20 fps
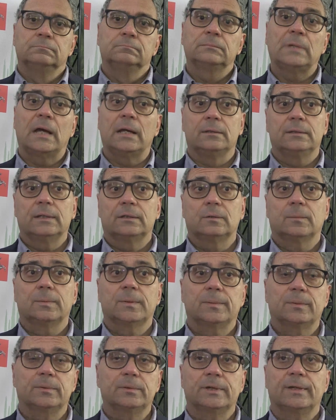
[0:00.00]
Ma il
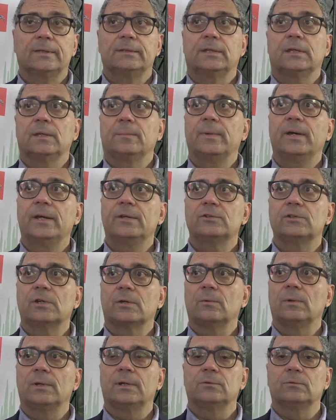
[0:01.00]
dato preponderante che
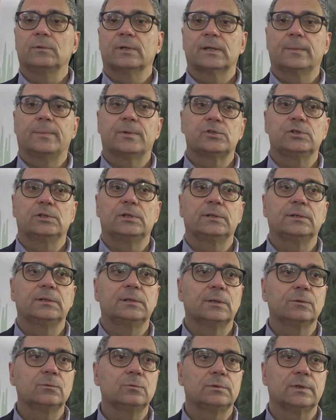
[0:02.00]
emerge è quello di una capacità
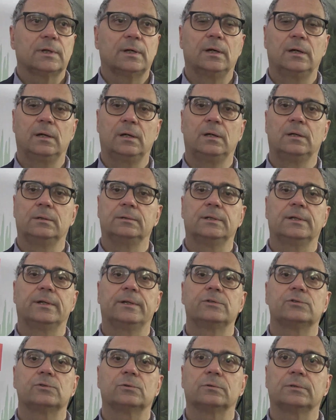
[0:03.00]
di tenuta
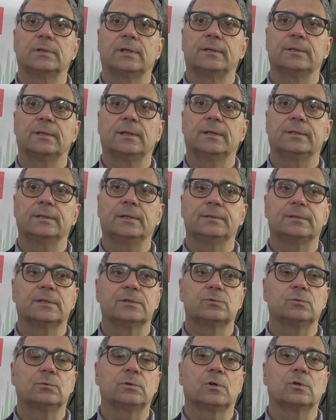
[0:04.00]
della regione, della, della, del
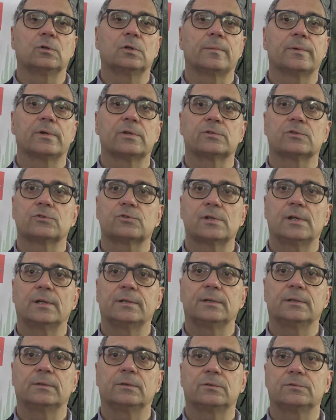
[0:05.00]
tessuto economico e
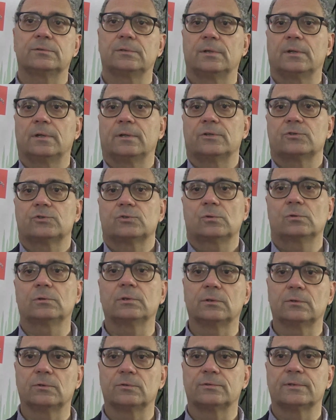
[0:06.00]
sociale della nostra
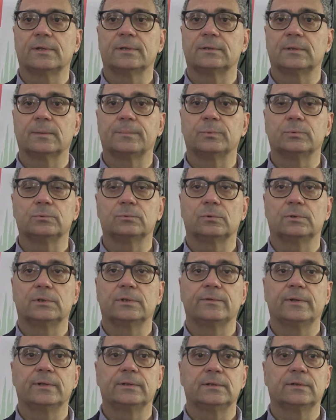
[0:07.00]
regione, nonostante appunto
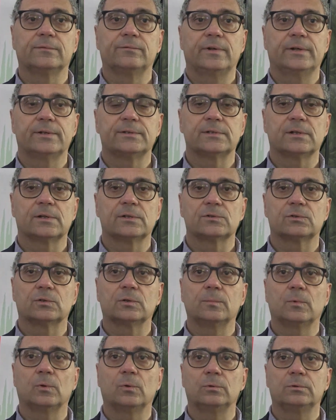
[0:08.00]
gli eventi avversi che
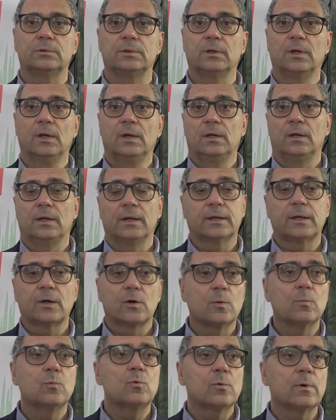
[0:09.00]
sono molti e
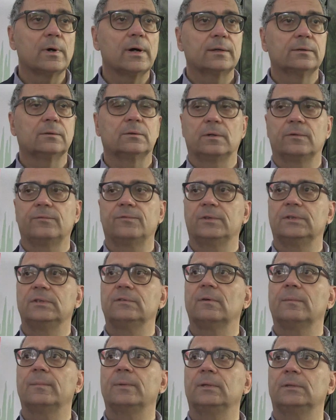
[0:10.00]
che comunque hanno
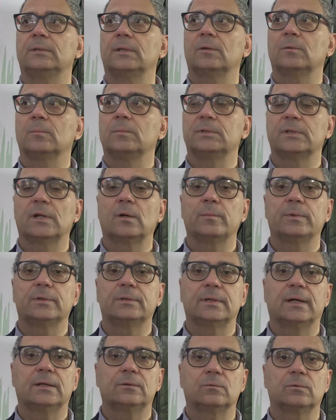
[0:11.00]
effettivamente dire,
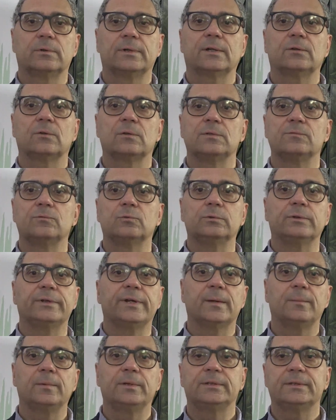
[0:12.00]
aumentato un grado di
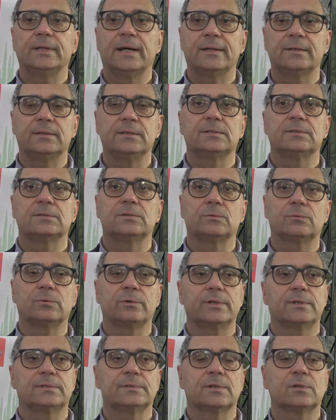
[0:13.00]
vulnerabilità e di
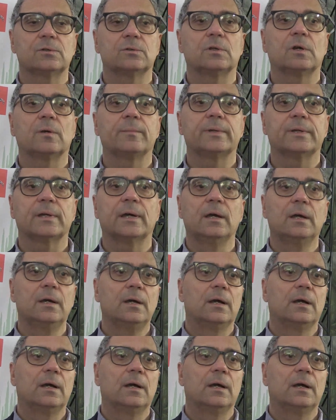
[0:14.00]
insicurezza economica